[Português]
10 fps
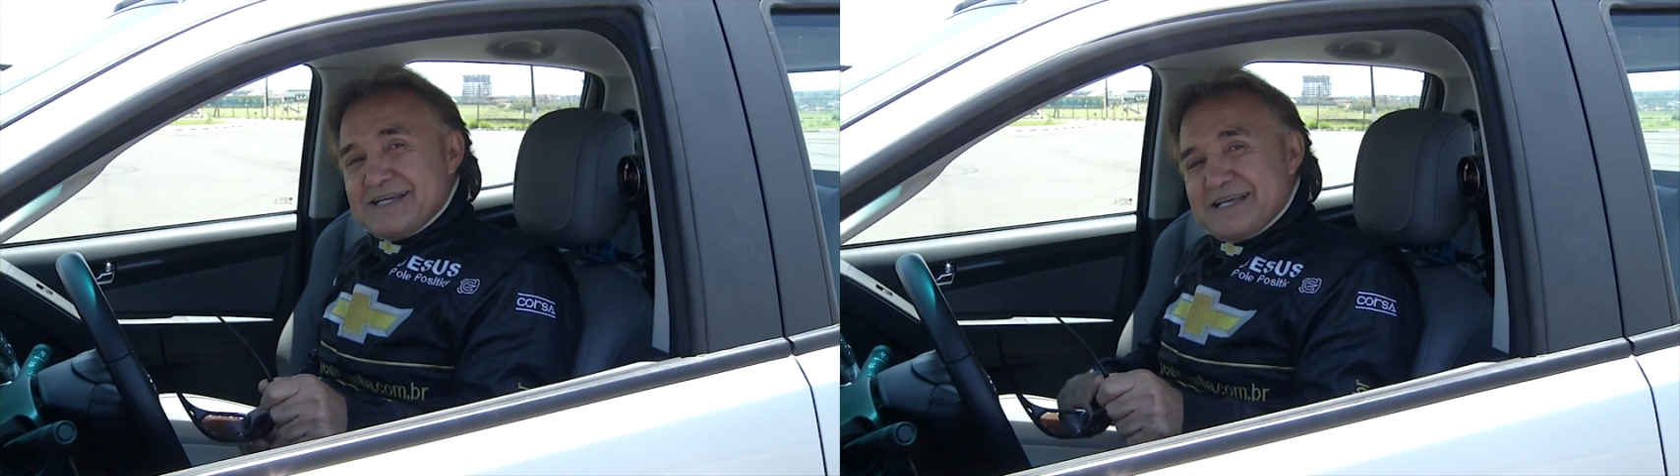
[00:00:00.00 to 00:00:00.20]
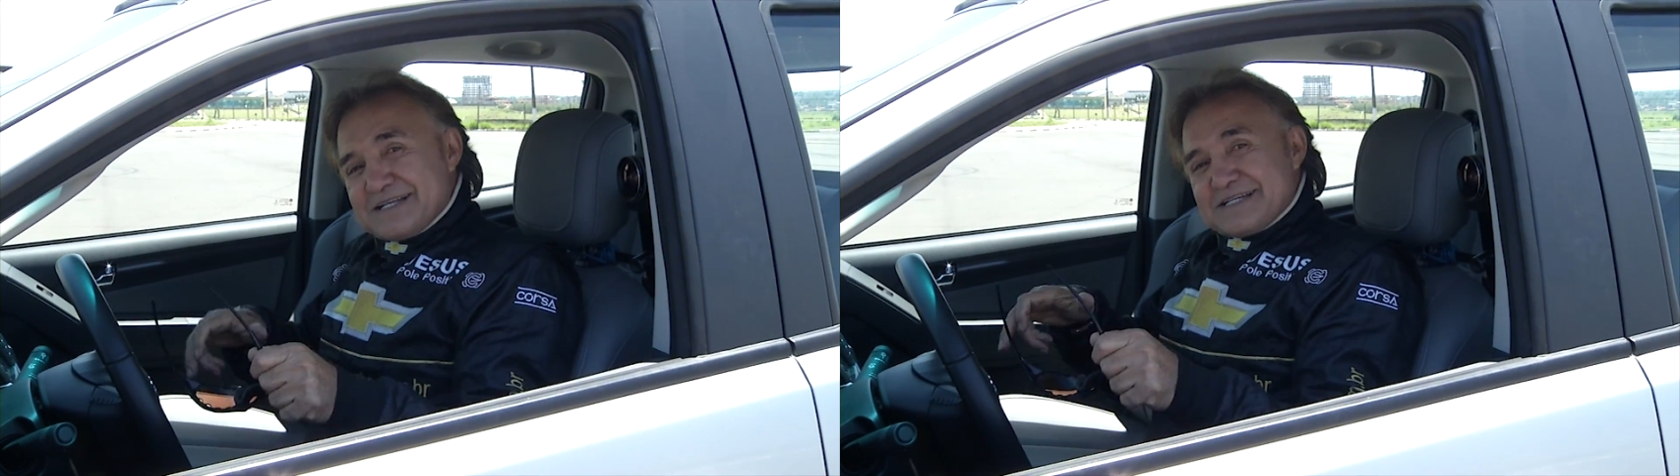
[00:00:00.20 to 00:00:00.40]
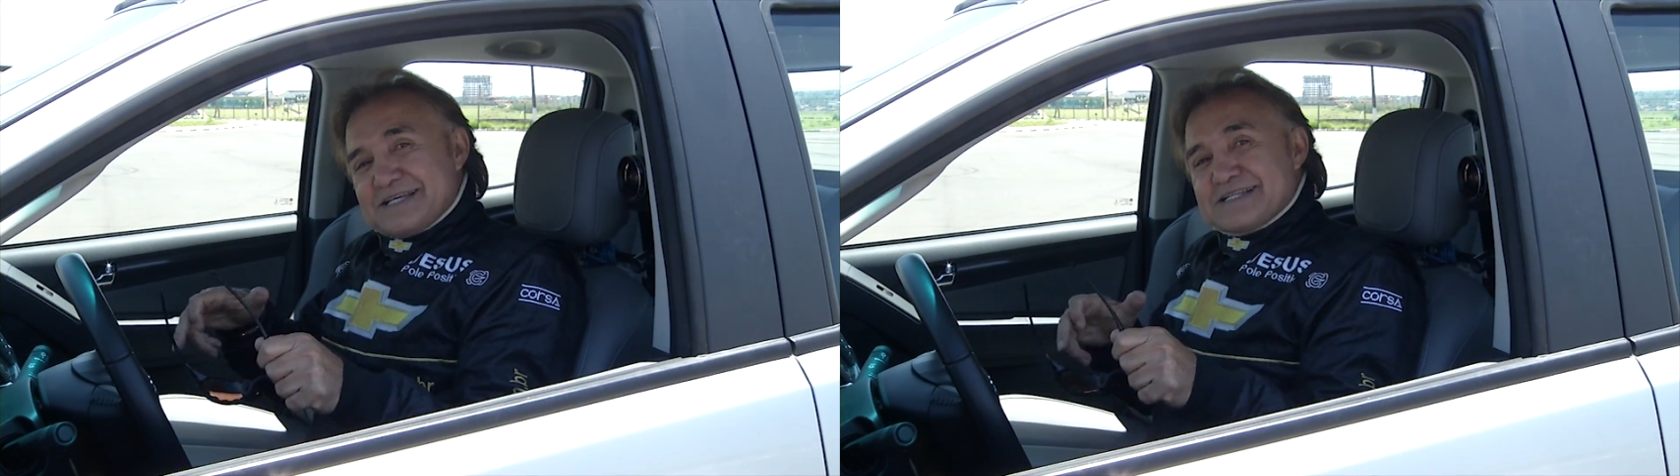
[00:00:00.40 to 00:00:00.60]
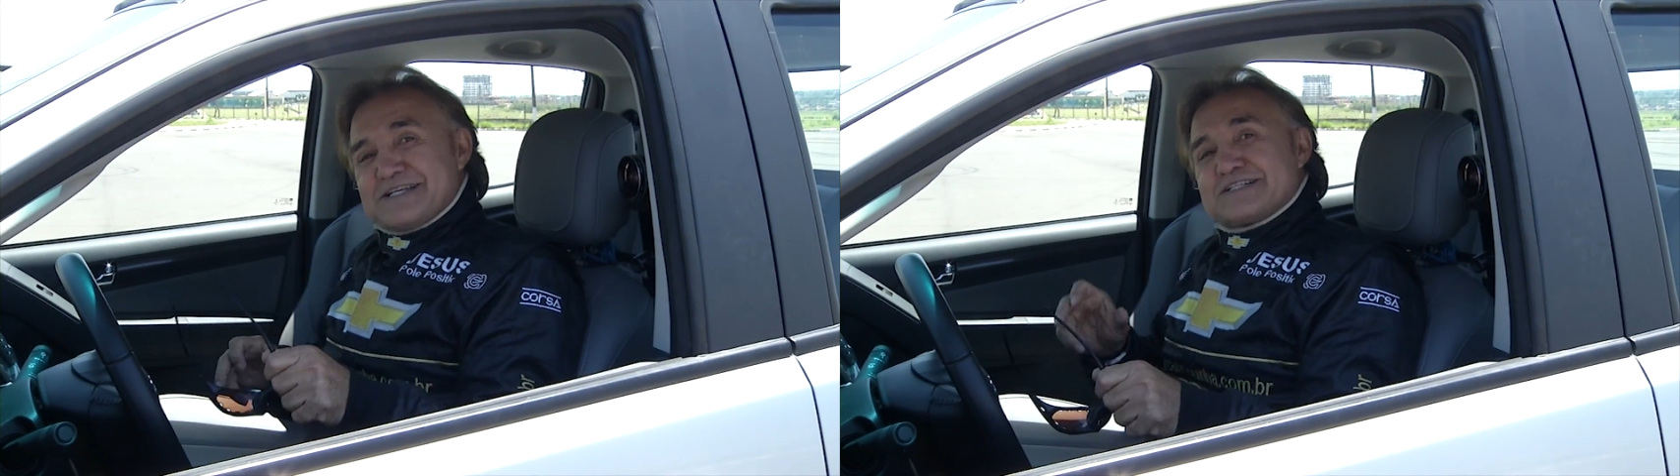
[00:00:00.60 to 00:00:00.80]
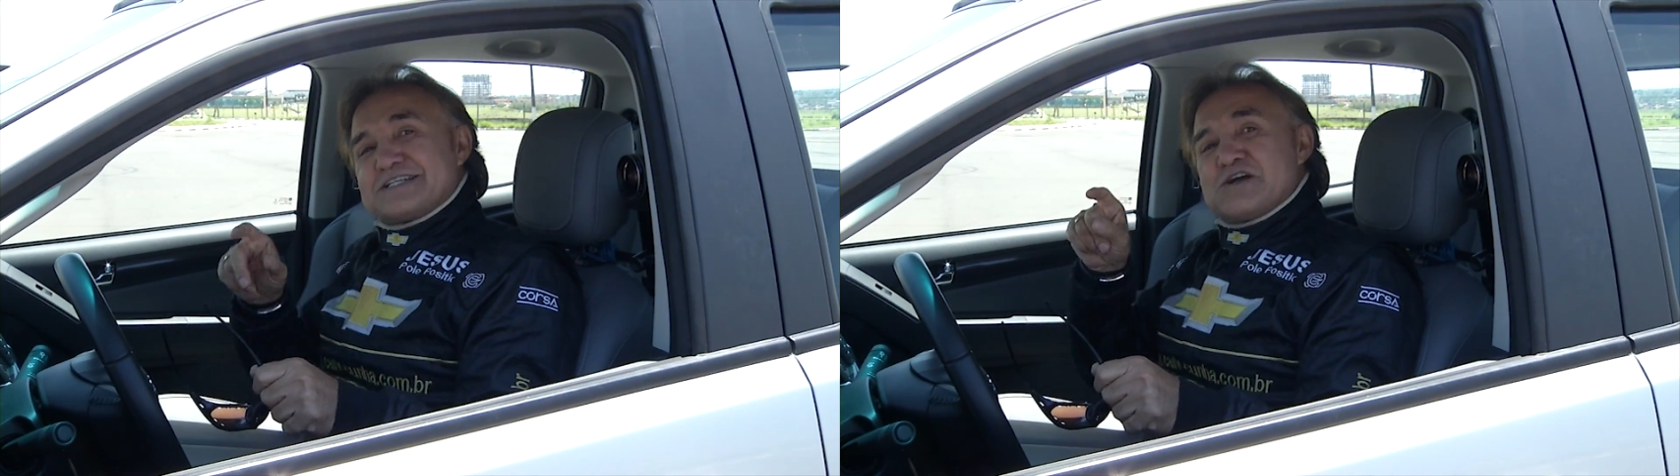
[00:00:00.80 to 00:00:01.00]
e esse aqui
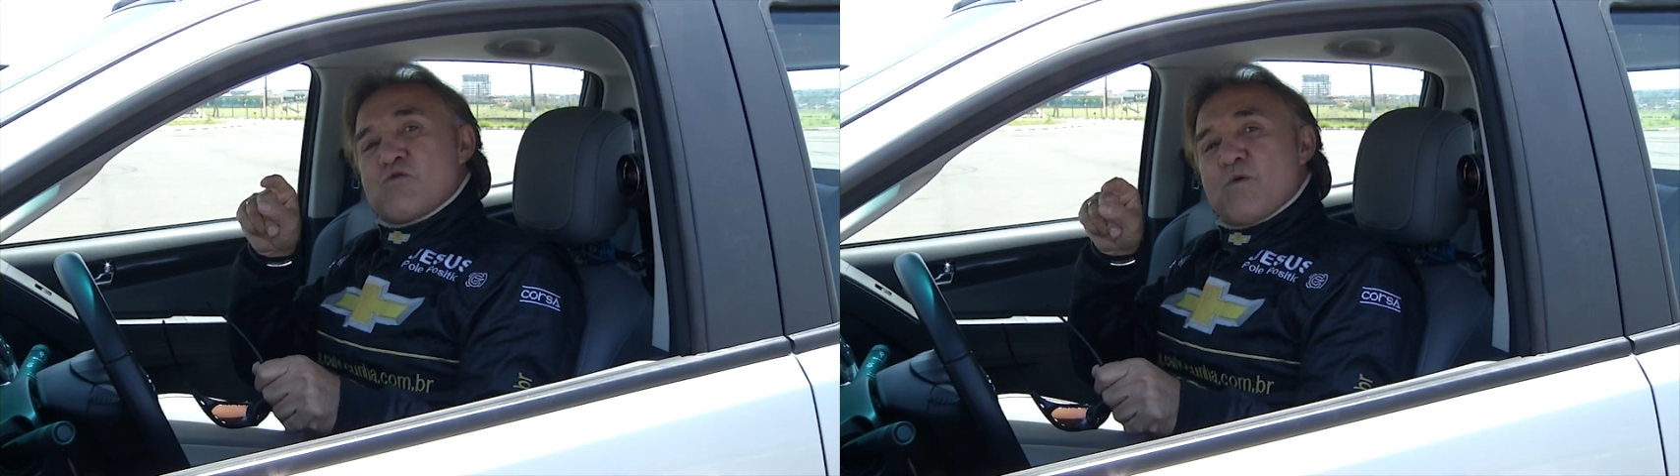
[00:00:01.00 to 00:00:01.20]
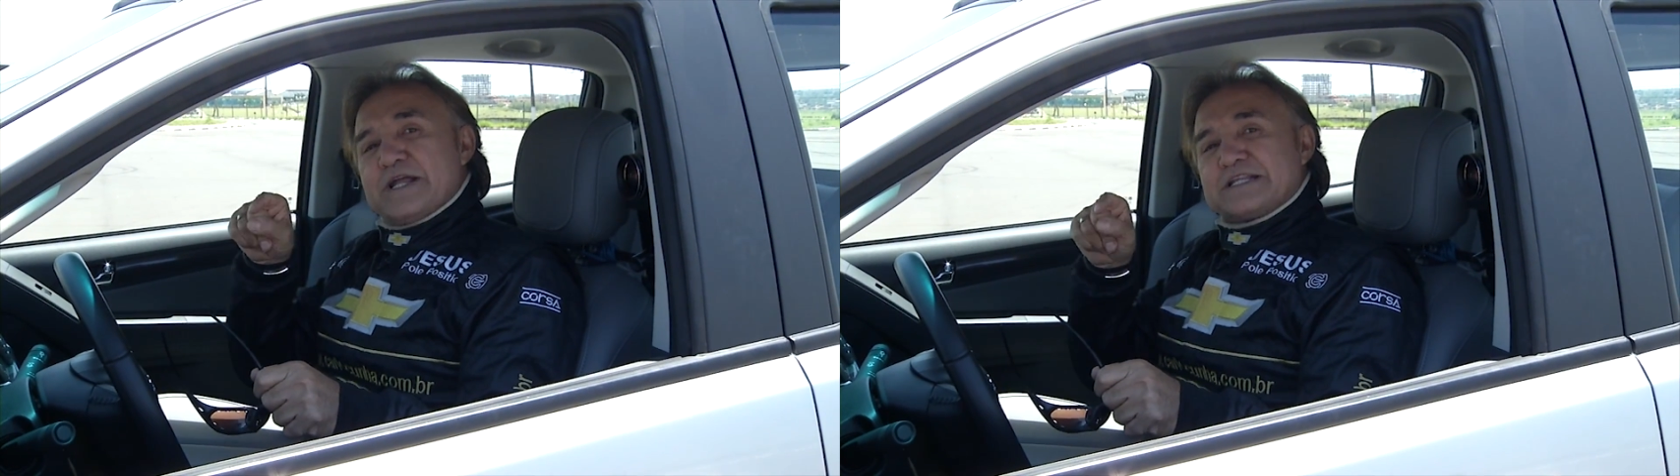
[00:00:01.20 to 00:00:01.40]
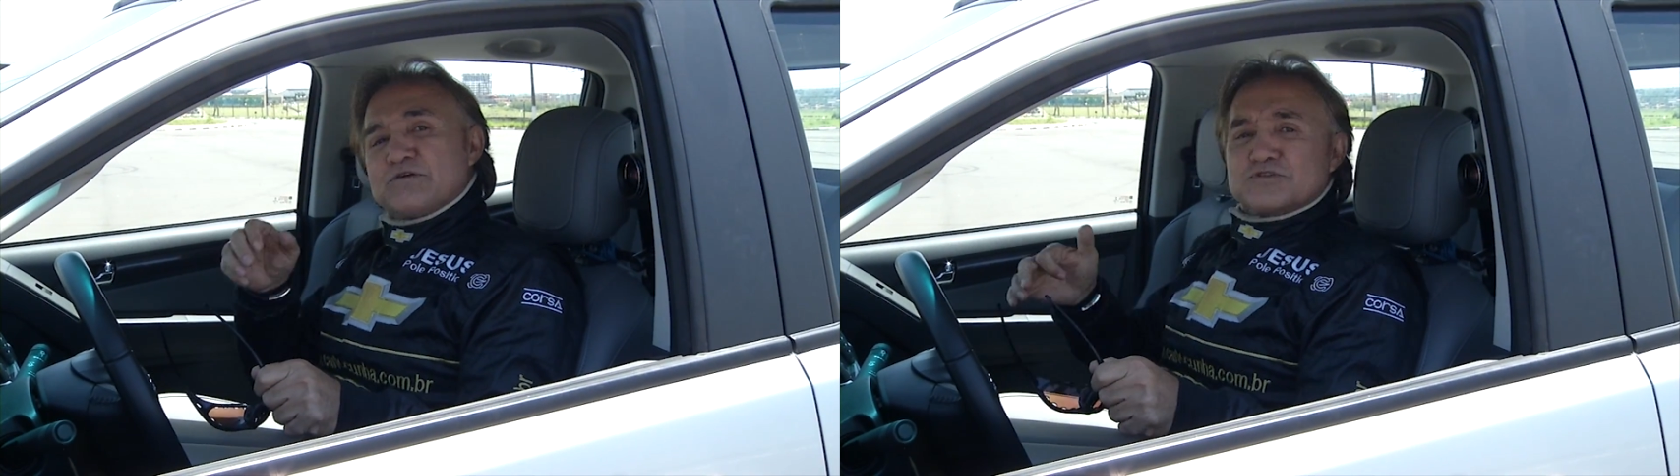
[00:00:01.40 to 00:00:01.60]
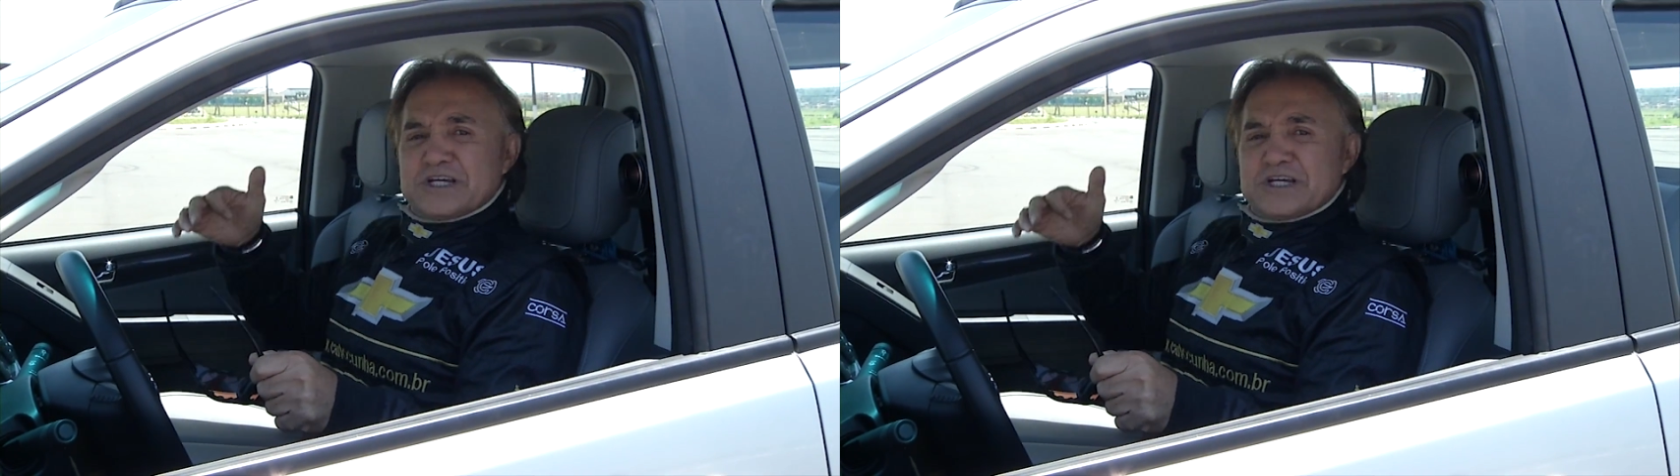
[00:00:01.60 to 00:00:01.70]
tem 51.